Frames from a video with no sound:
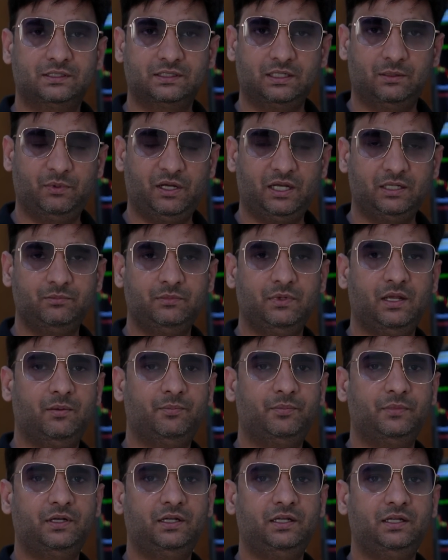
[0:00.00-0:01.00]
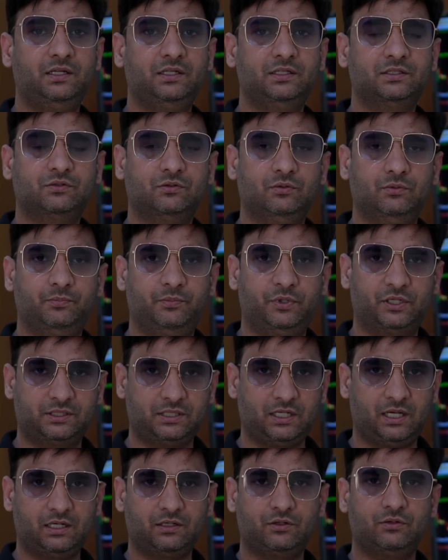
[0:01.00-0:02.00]
समाज में अपने इसको
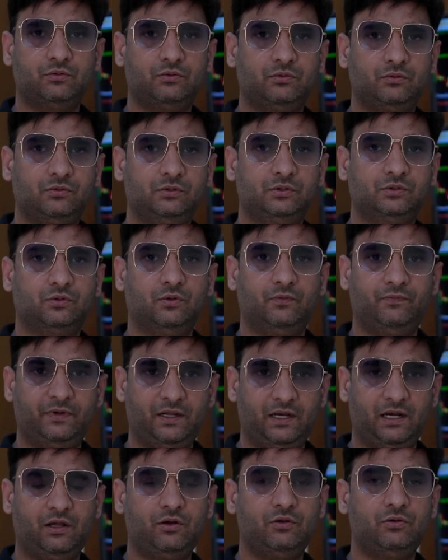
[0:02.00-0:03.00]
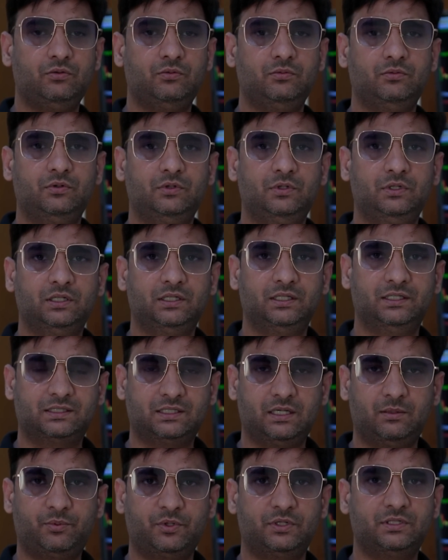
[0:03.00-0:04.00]
प्रचार करो इसको फैलाओ
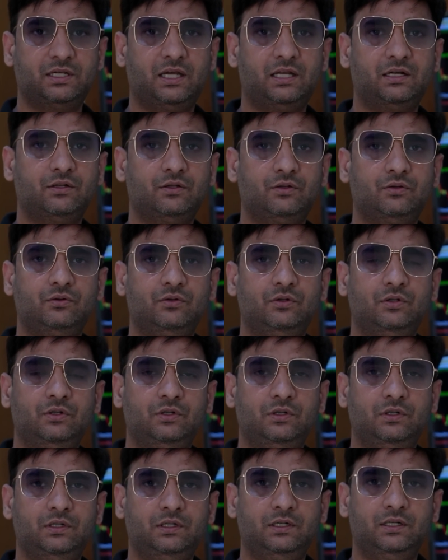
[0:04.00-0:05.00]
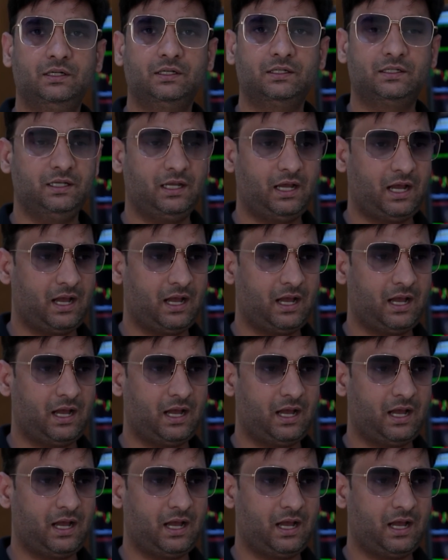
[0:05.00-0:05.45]
इसका प्रचार करो कि